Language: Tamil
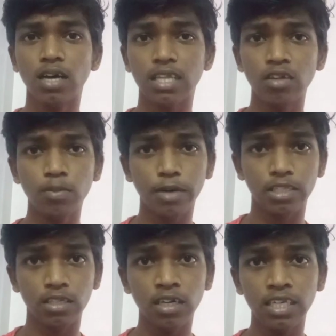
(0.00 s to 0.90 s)
அதாவது
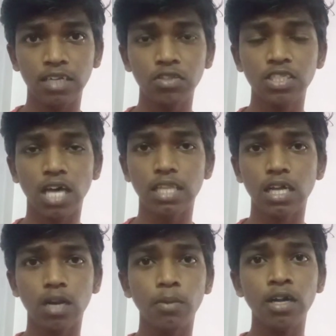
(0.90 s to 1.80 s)
பார்த்தீங்கன்னா நீங்கள் வந்து
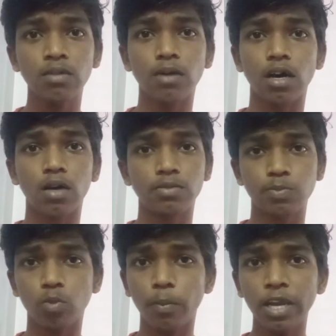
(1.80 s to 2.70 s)
சாதாரணமாக
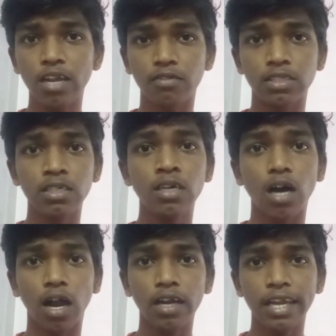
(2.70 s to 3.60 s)
மொபைலில் வந்து
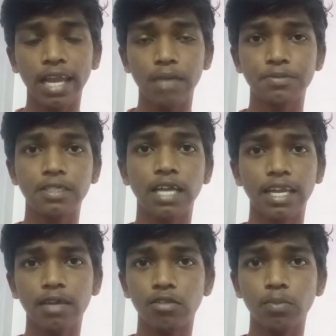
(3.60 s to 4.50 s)
ஆன்லைன் ஆப்ஸு
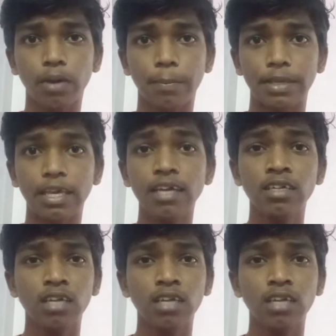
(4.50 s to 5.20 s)
நிறைய வந்து பார்ப்பீங்க